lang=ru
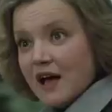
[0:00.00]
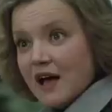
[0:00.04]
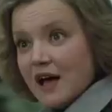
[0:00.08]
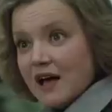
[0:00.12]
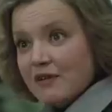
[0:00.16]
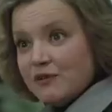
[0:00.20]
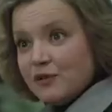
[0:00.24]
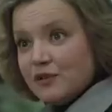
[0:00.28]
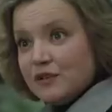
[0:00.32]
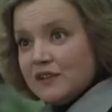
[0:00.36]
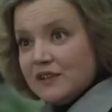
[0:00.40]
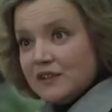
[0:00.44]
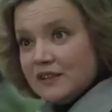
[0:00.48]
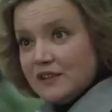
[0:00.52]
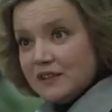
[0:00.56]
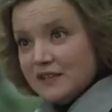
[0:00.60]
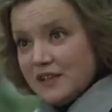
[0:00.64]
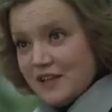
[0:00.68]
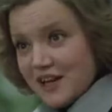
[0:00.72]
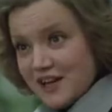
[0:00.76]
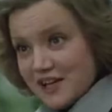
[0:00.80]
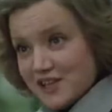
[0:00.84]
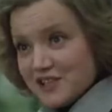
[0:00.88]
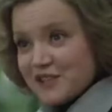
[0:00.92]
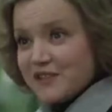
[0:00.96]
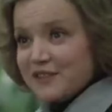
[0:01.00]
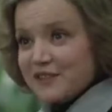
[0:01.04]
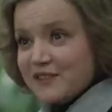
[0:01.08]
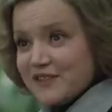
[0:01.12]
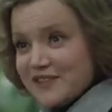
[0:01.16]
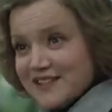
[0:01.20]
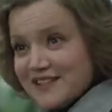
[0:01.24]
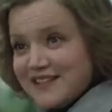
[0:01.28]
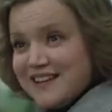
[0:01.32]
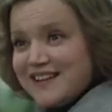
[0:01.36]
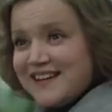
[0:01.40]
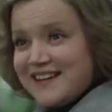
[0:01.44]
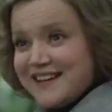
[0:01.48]
когда во главе
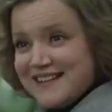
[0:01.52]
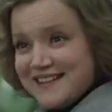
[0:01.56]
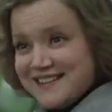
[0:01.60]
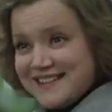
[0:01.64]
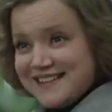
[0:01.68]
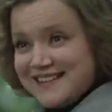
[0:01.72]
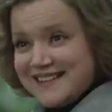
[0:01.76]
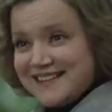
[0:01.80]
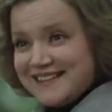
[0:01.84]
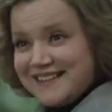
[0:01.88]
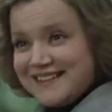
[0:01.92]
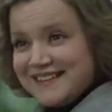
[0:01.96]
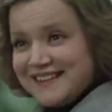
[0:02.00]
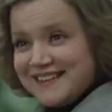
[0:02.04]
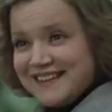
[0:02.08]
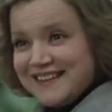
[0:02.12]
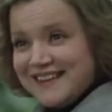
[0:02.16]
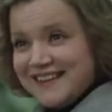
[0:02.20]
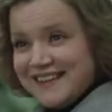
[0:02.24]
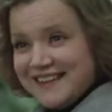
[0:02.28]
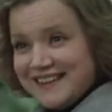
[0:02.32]
человеческого